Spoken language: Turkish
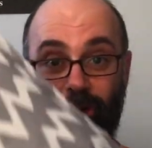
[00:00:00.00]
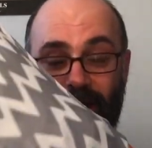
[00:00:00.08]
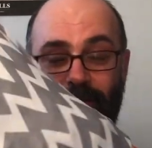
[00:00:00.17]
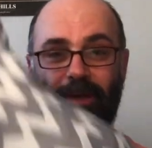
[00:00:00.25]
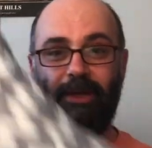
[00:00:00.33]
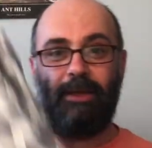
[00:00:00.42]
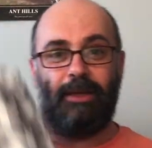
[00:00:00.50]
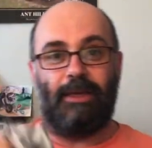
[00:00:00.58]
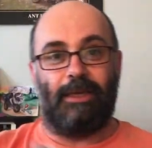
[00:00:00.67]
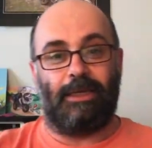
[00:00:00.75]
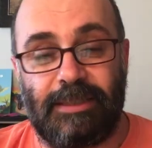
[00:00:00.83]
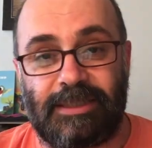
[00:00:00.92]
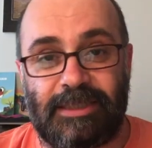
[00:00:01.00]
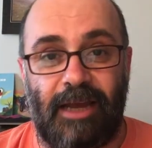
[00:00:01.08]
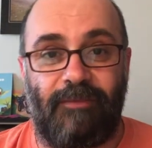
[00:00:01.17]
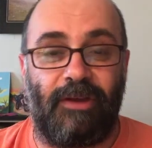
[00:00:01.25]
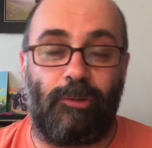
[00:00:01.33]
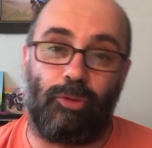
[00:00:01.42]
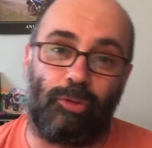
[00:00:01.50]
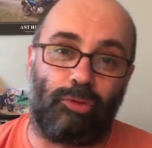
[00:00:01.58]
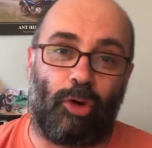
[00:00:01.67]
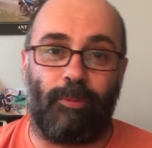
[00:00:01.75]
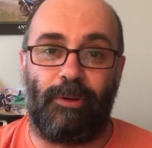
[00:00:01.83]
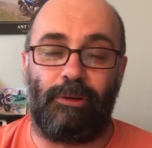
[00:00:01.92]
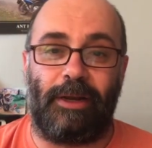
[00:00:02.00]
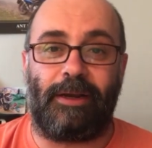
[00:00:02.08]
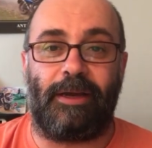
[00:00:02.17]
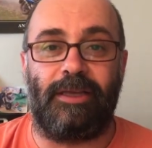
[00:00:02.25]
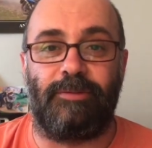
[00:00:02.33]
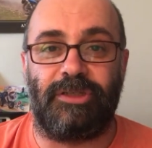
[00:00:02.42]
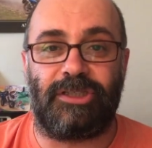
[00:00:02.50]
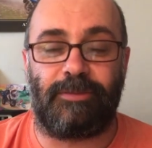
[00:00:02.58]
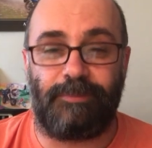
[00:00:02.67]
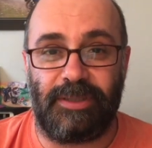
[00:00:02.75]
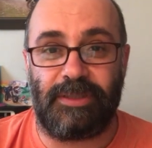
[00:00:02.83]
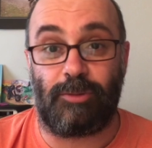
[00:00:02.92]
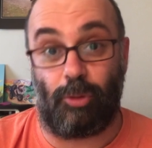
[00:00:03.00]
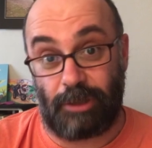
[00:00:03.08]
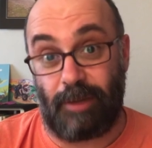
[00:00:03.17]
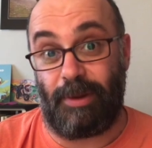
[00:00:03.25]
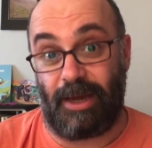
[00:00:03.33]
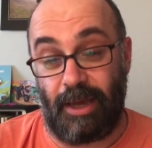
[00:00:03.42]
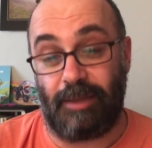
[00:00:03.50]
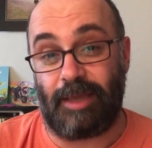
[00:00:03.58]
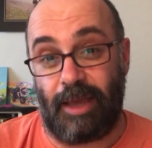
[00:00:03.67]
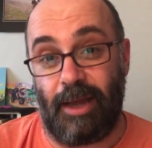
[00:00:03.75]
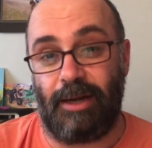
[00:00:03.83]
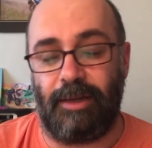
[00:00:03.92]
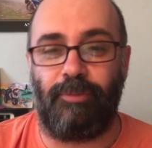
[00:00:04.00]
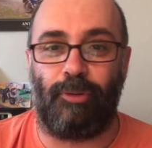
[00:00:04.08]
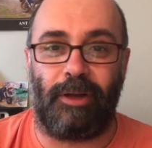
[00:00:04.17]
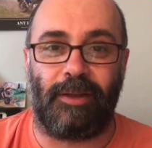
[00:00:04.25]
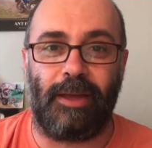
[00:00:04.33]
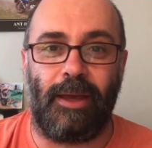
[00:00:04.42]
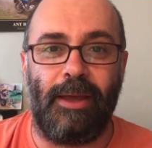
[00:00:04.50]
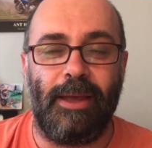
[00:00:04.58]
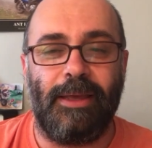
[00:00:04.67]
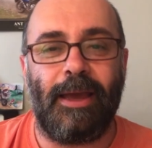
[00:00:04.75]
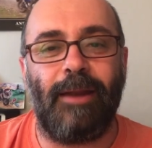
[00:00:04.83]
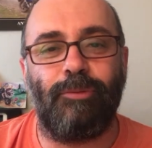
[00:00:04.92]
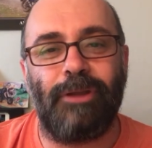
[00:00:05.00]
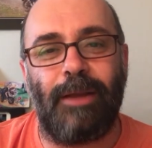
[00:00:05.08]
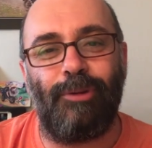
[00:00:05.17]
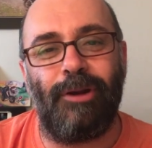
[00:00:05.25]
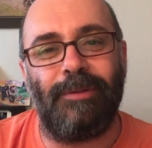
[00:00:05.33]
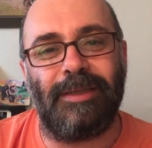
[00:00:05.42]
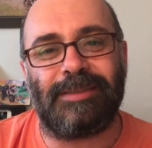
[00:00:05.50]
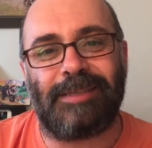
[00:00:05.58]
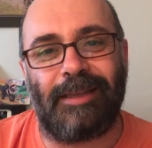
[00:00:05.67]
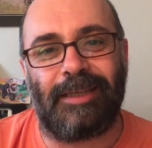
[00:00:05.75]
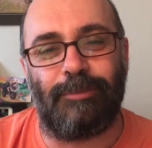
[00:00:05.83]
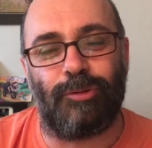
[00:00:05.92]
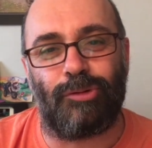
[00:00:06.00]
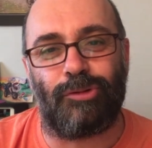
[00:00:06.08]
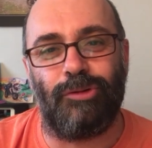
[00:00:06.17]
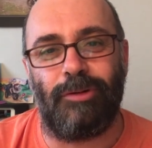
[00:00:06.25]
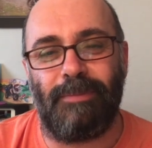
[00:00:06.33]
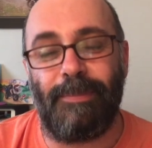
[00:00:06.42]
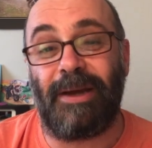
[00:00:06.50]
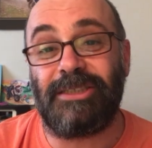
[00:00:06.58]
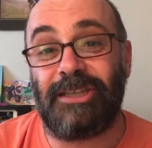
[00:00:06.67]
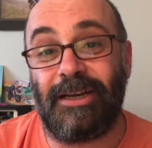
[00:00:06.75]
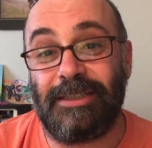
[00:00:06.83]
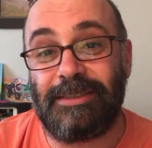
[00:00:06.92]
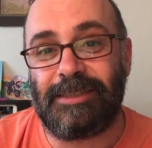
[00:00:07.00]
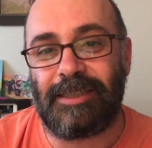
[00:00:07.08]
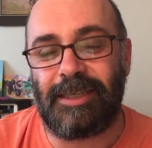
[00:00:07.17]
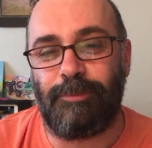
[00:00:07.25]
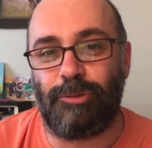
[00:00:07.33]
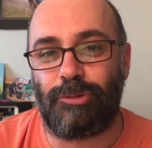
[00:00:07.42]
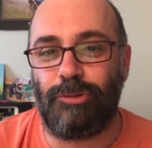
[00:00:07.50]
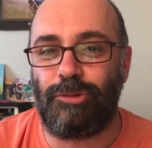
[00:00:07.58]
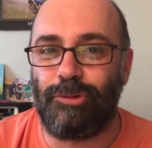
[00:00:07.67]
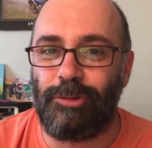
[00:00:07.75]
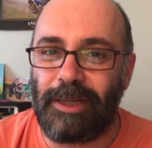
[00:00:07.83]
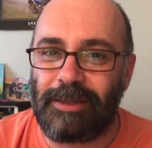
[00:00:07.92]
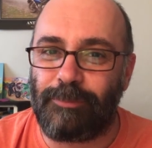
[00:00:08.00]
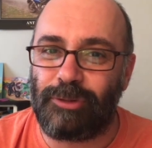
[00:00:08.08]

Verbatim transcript: önemli. Islak ve kuru torba olarak ayırmıştık biz. O da bayağı değerli bu arada. Yani bunlar böyle bir set gibi düşünün. Bir başlangıç seti gibi düşünün. Çünkü neden